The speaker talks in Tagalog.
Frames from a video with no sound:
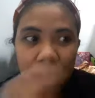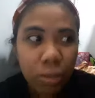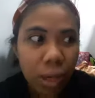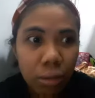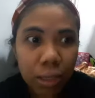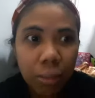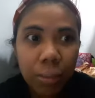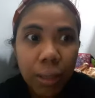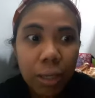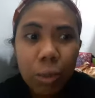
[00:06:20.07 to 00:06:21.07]
So, ako na,
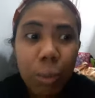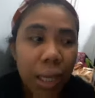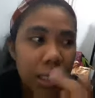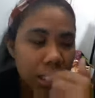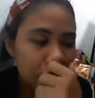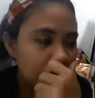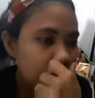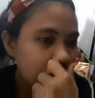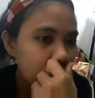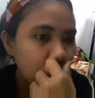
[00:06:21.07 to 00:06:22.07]
ako bahala sa
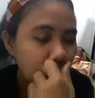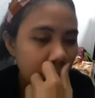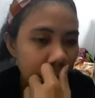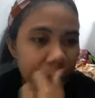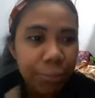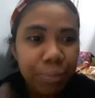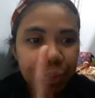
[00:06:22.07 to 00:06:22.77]
damit ni Duday.